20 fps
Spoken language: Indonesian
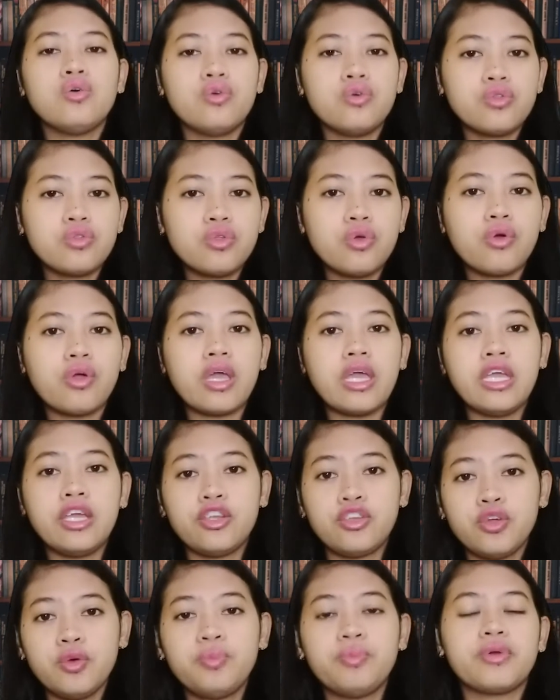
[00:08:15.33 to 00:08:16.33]
untuk
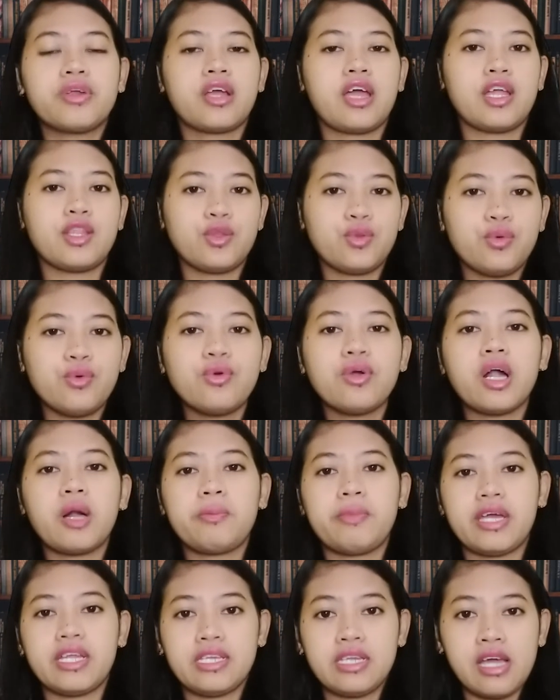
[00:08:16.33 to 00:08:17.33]
hidup bergantung
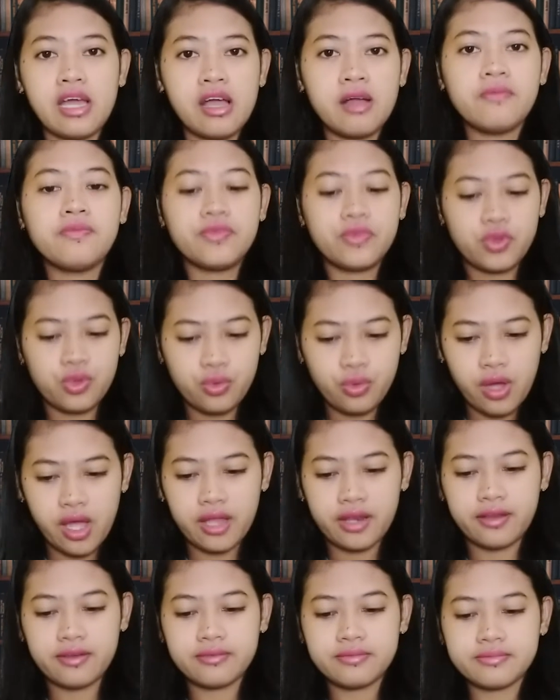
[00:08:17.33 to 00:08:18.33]
kepada
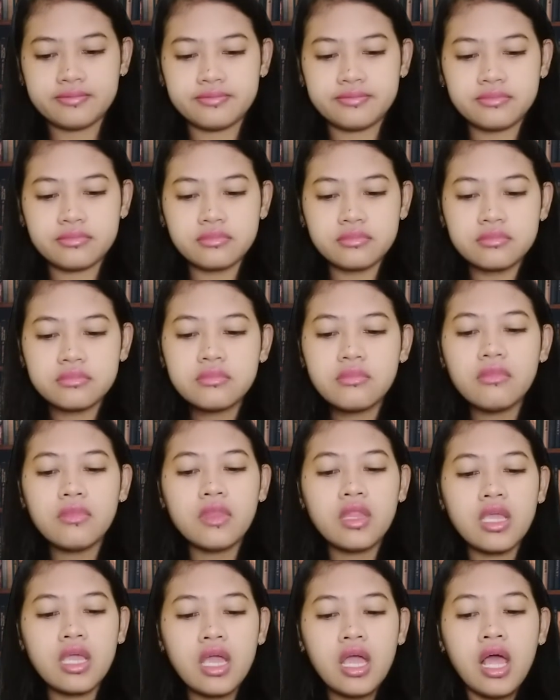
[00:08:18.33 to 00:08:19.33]
Tuhan.
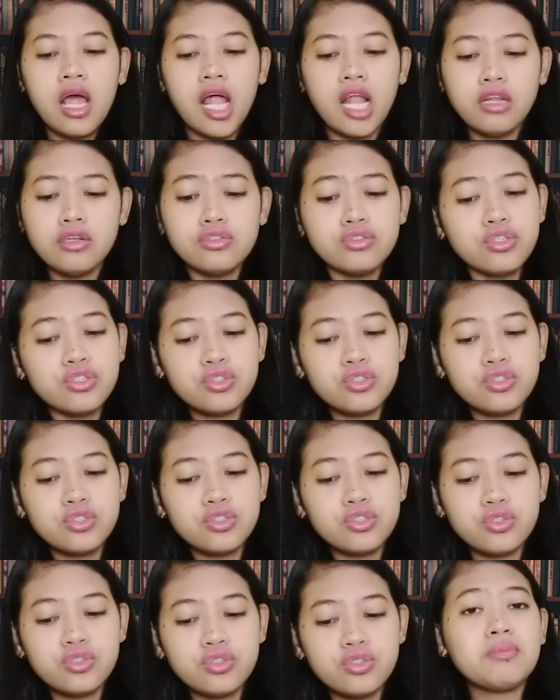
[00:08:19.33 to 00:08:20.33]
Lalu
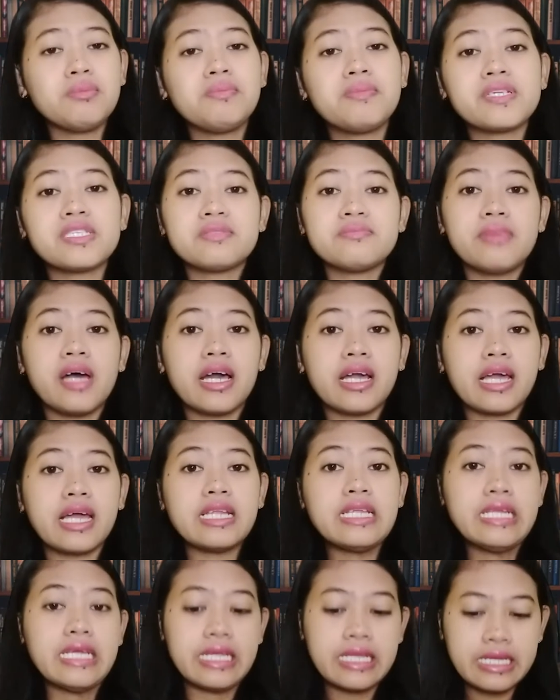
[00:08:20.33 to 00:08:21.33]
tujuan kita
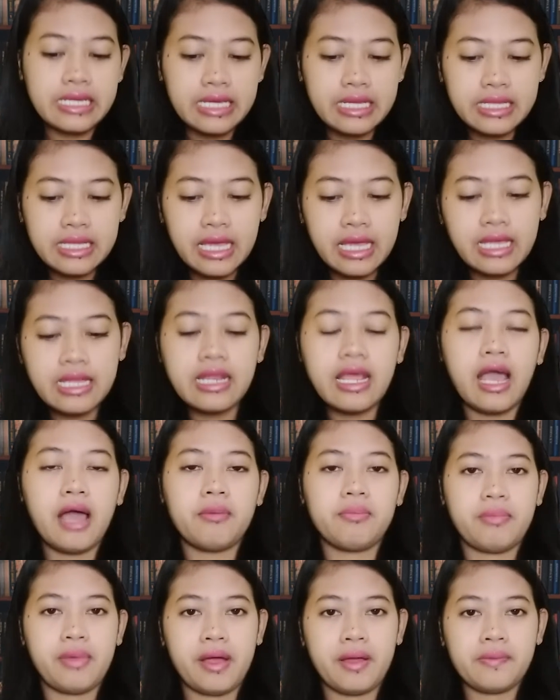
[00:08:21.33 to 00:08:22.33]
mempersembahkan diri kita ini
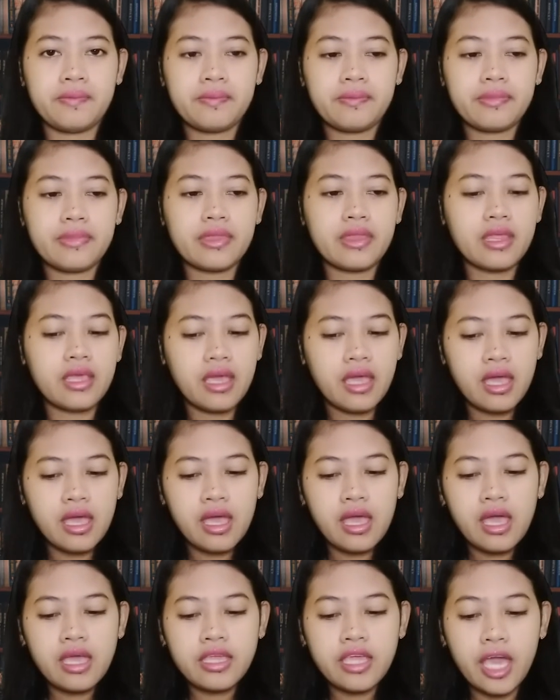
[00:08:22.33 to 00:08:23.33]
apa?
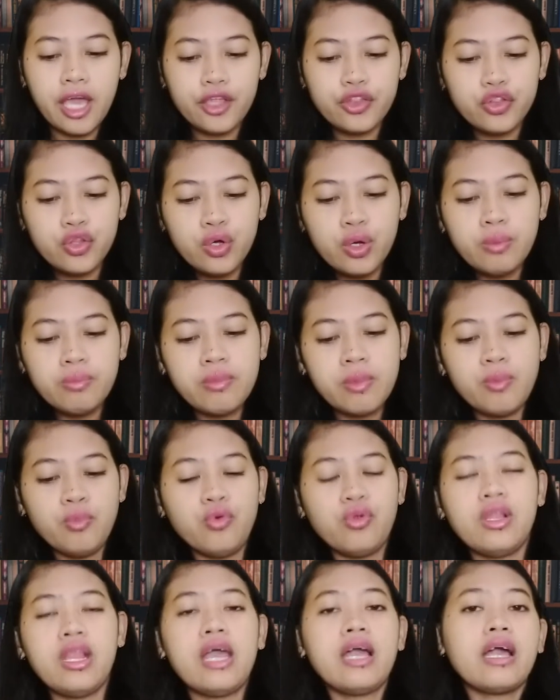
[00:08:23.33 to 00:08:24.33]
Yaitu
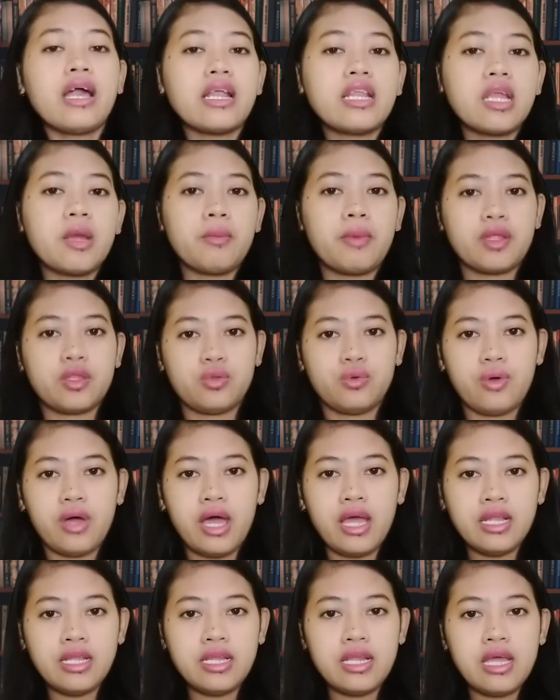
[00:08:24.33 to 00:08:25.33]
memuliakan nama
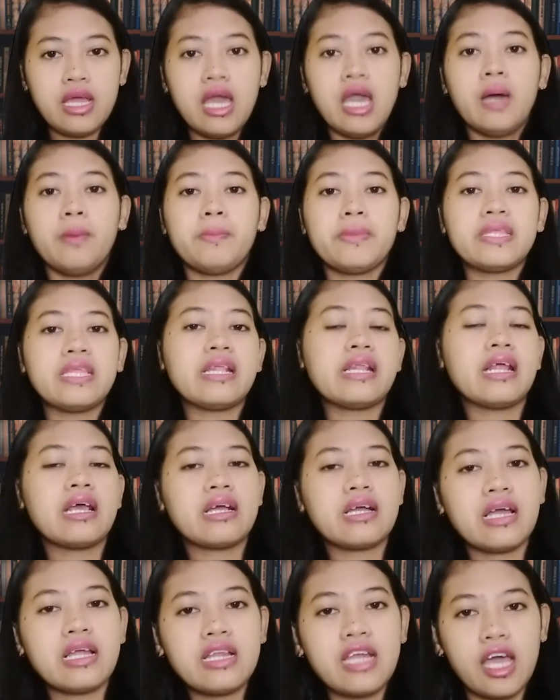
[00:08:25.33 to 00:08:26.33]
Tuhan,
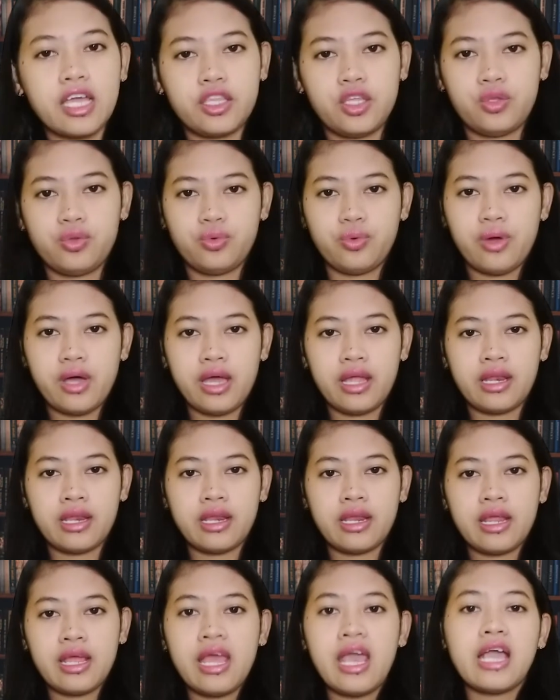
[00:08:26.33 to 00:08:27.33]
menyenangkan hati Tuhan.
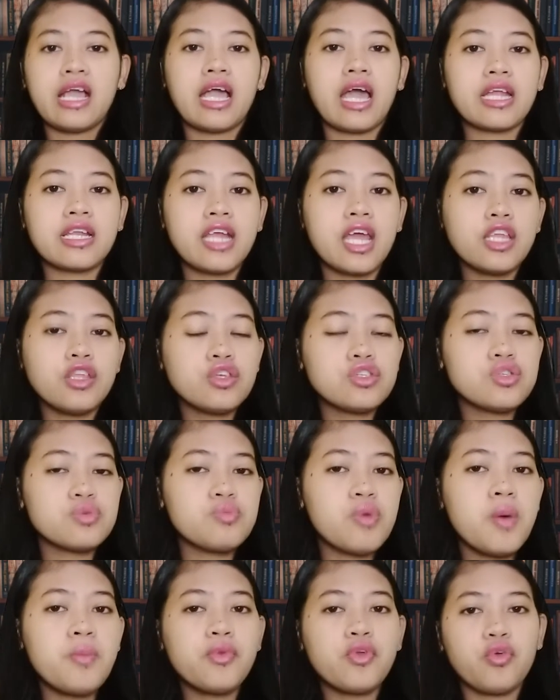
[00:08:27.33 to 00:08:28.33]
Karena itu
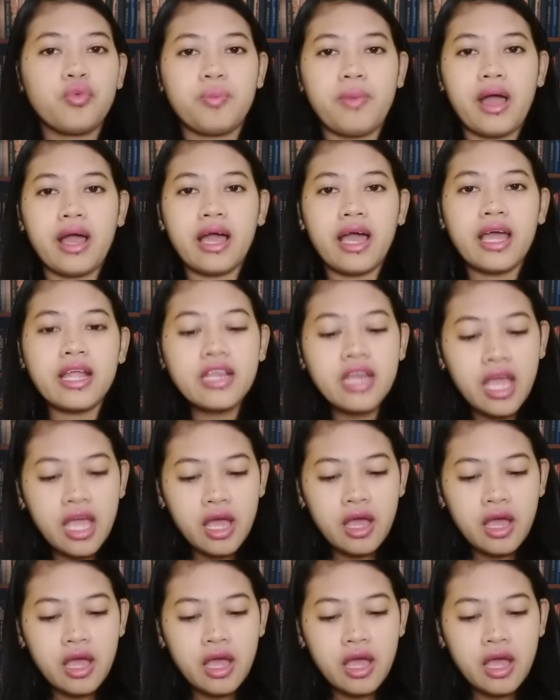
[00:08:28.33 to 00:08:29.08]
semua merupakan